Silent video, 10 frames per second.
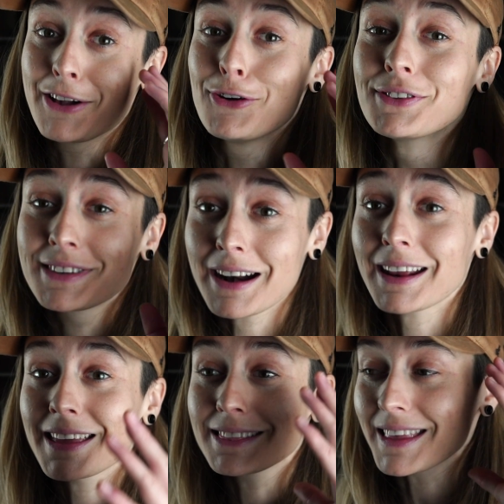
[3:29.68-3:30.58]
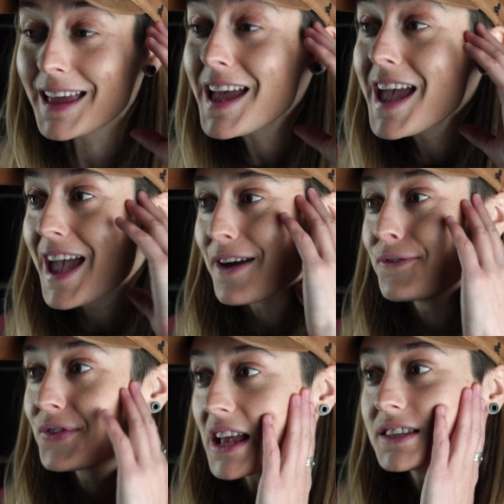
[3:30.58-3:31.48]
encontrar gente en
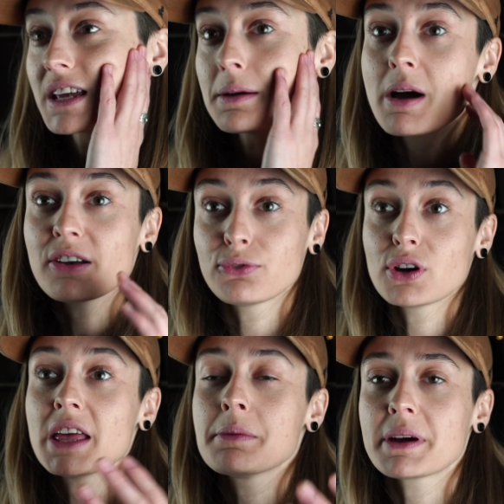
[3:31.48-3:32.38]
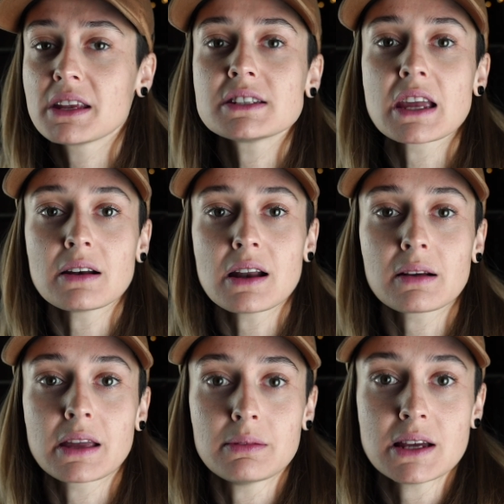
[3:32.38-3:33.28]
Francia y más fuera de París que,
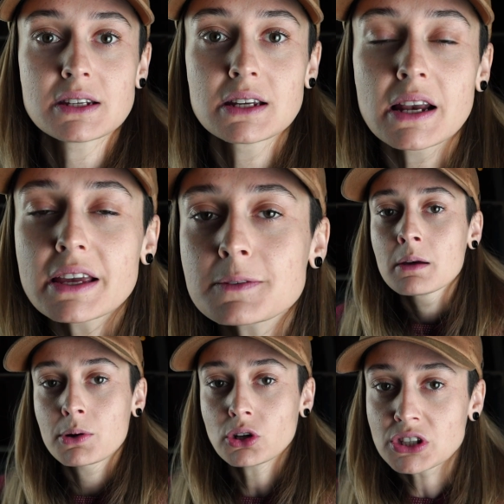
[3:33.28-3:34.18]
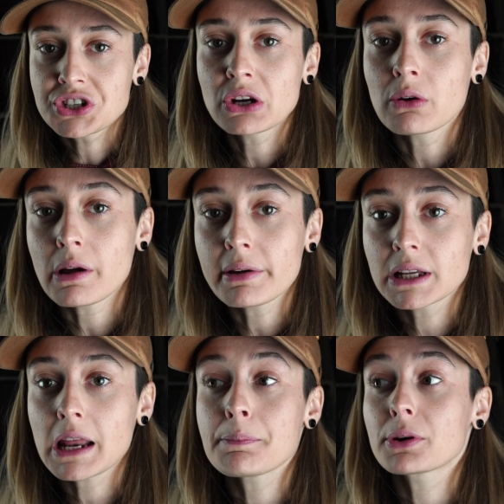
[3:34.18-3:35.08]
hablase inglés. Pero este chico hablaba
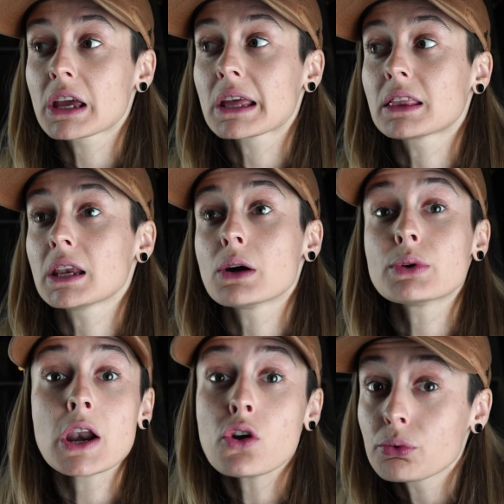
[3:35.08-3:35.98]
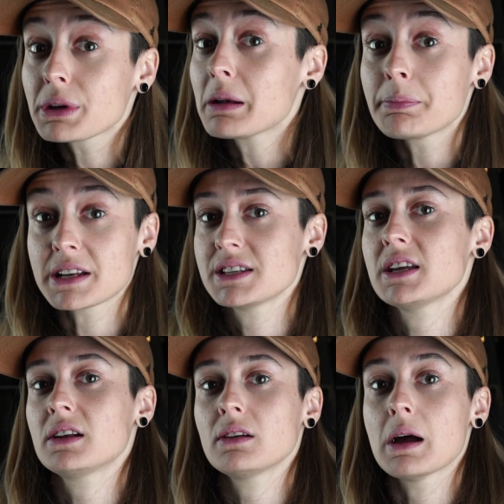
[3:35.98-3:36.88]
inglés porque tenía una novia, al
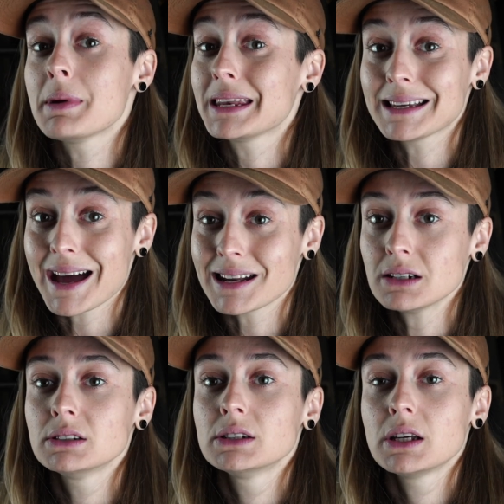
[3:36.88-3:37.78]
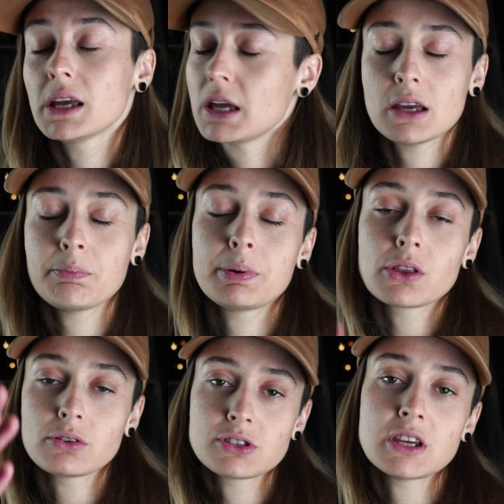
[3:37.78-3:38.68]
parecer, americana. Eh,
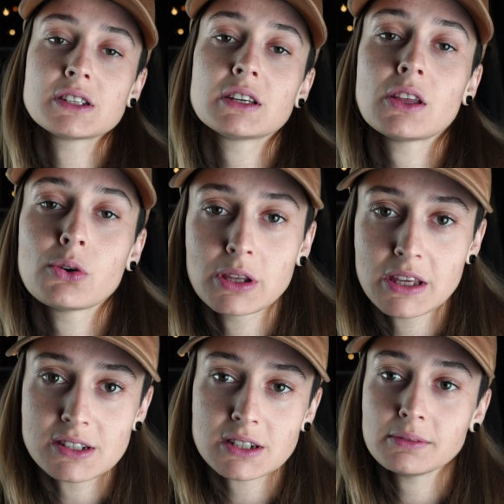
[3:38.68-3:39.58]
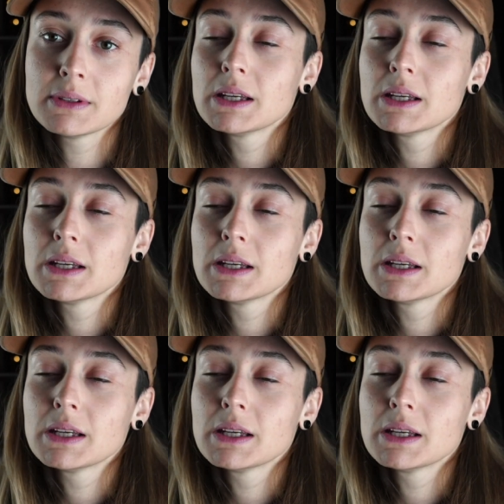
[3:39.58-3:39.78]
perdón, se dice estadounidense.